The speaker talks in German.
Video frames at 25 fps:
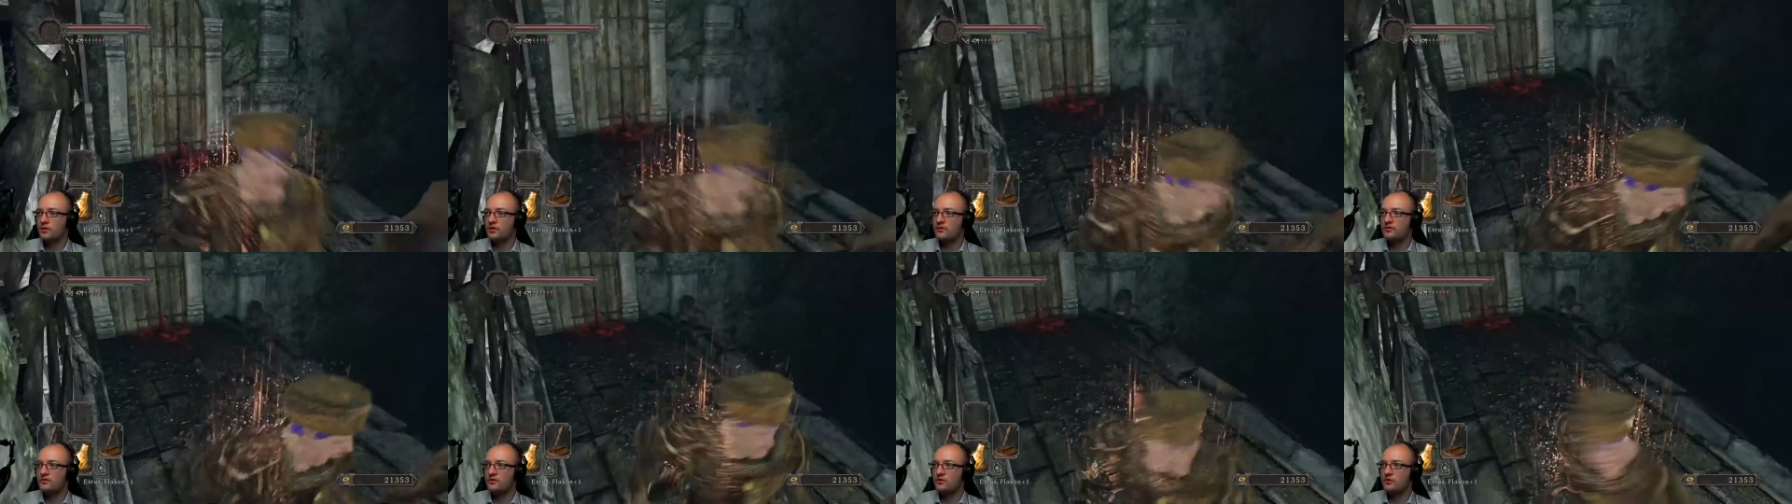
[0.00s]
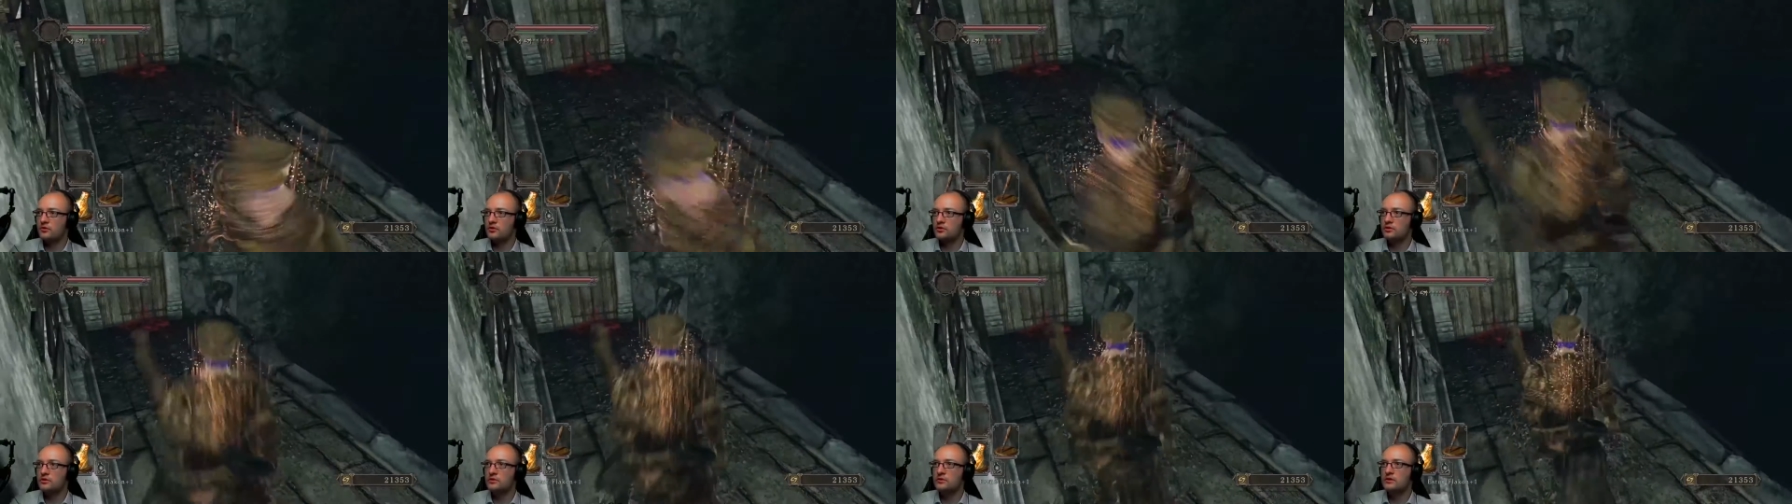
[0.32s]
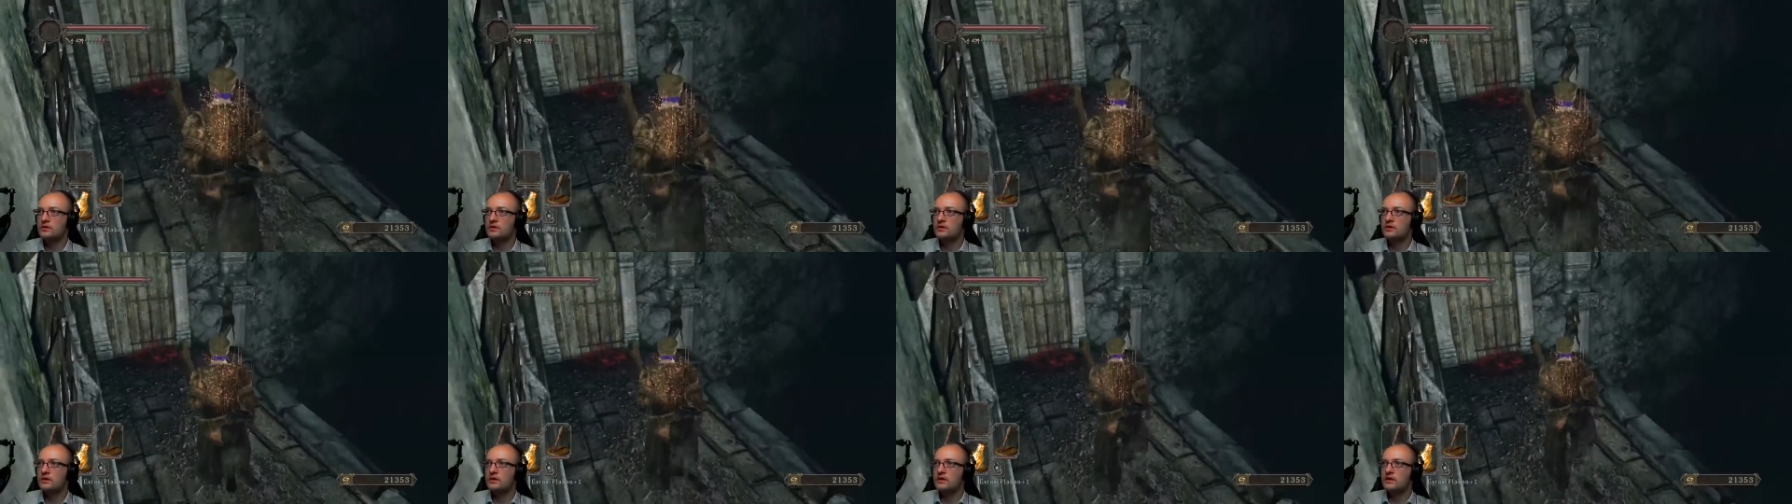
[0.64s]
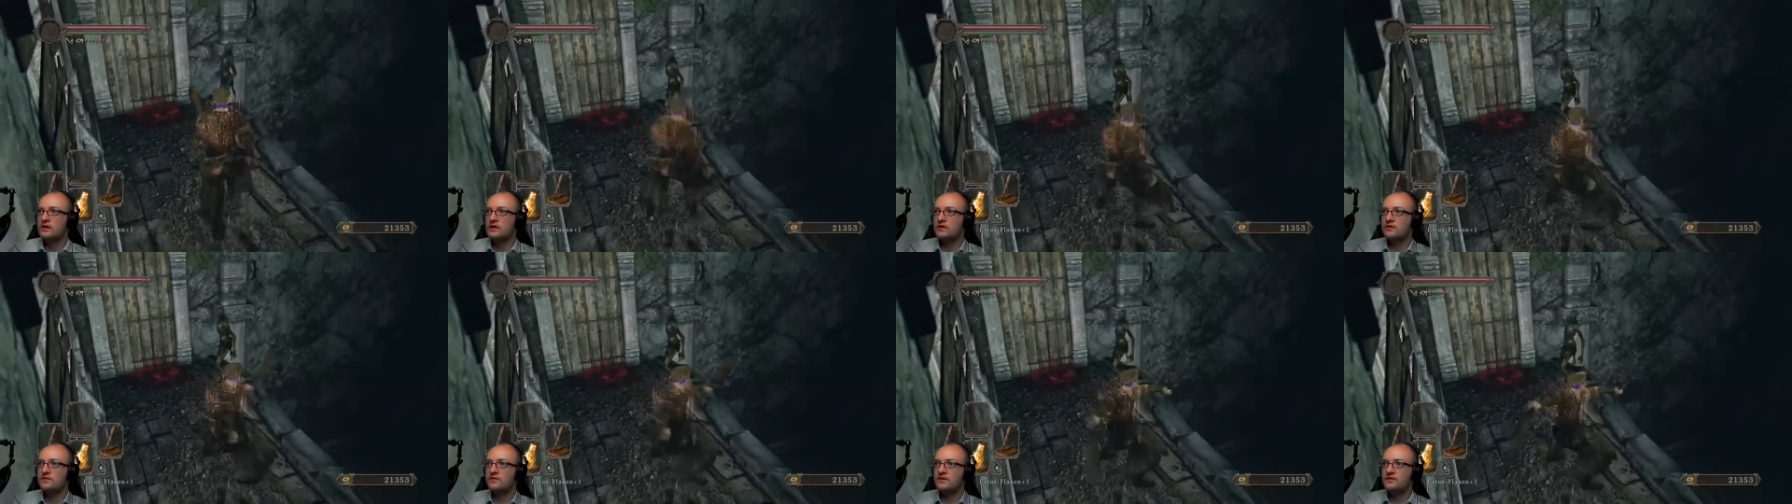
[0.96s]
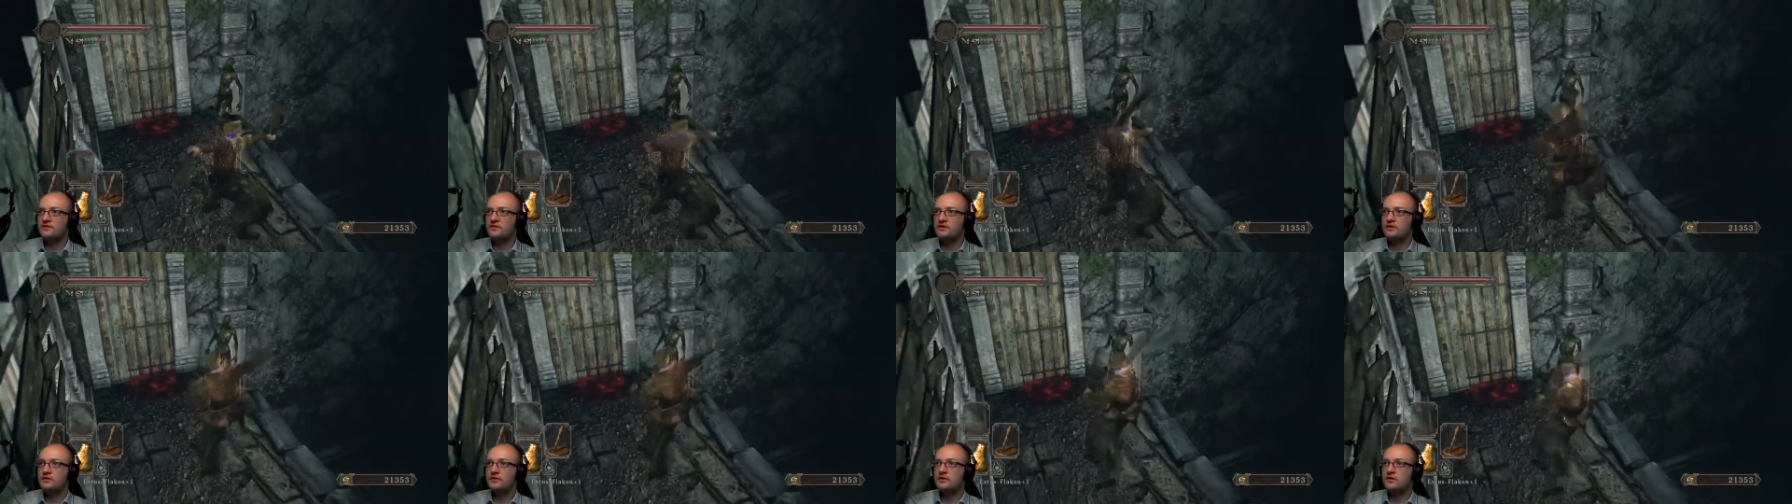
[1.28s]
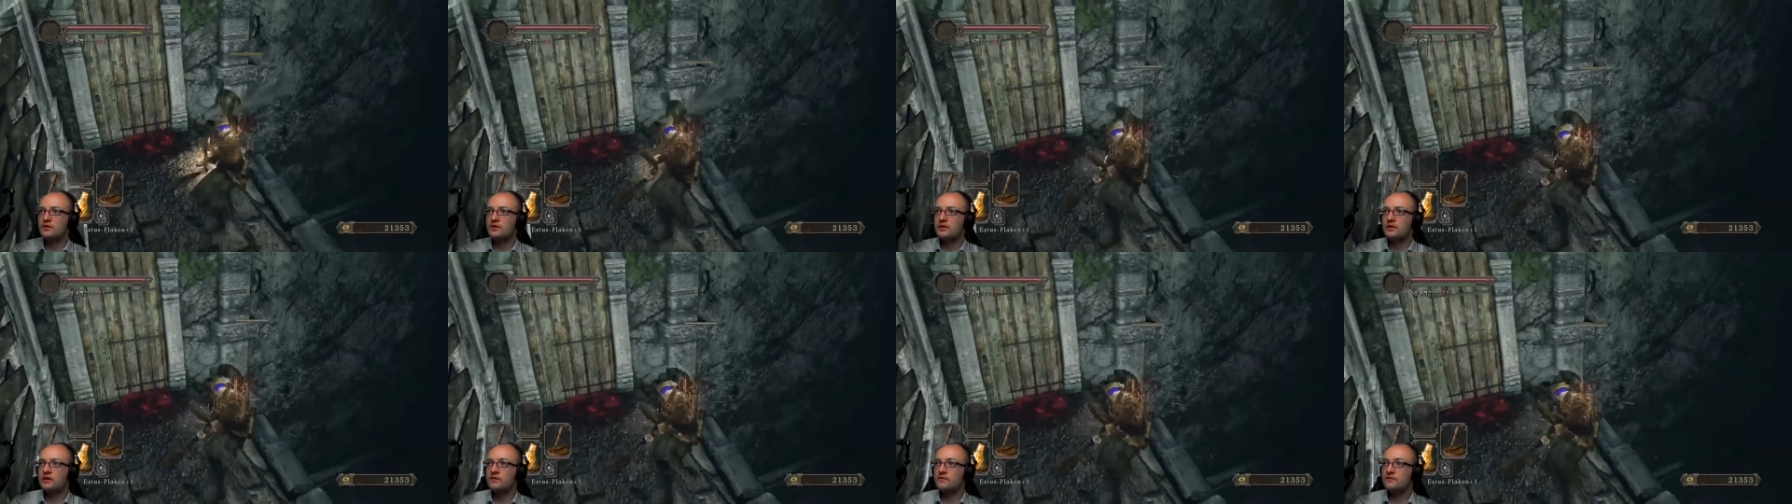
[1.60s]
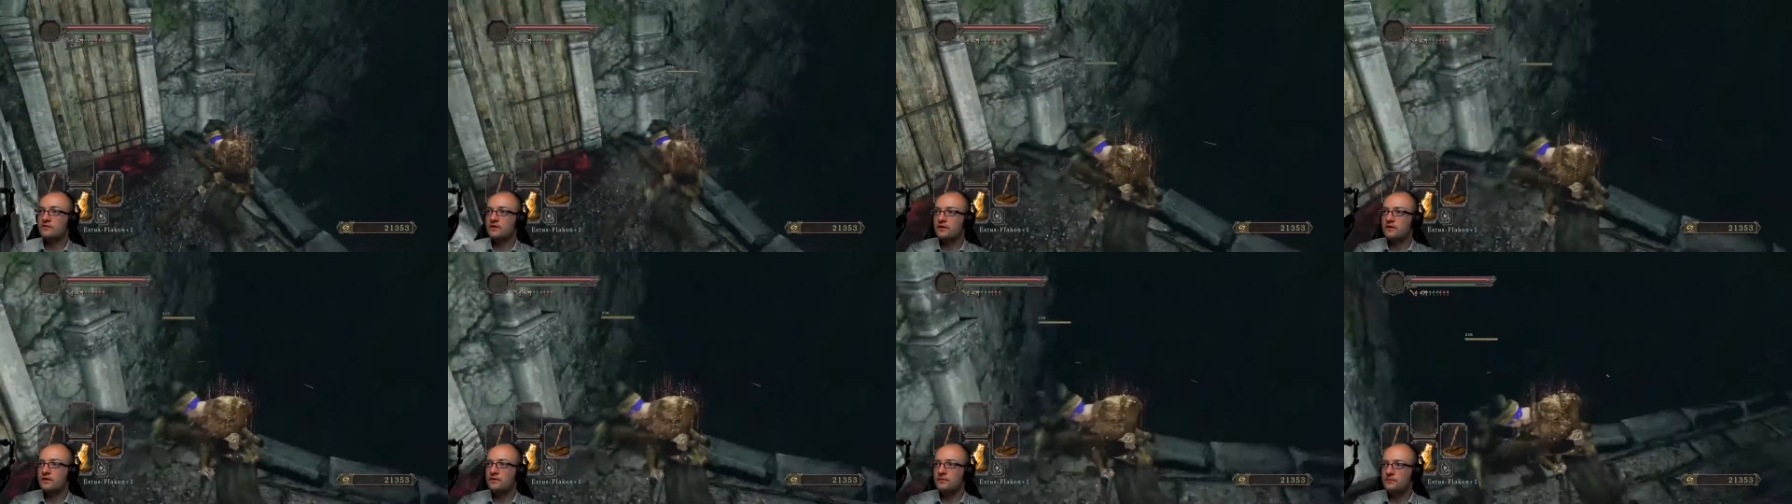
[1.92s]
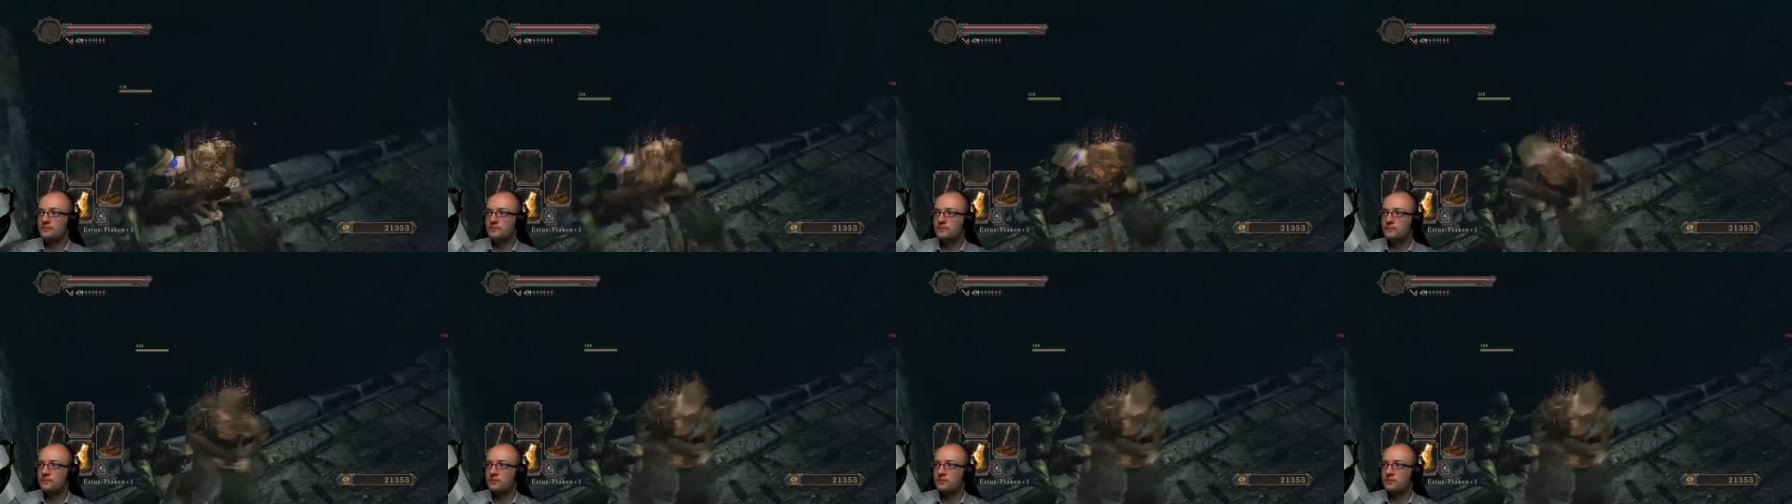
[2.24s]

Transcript: austauschen. Ich weiß noch nicht genau gegen wen.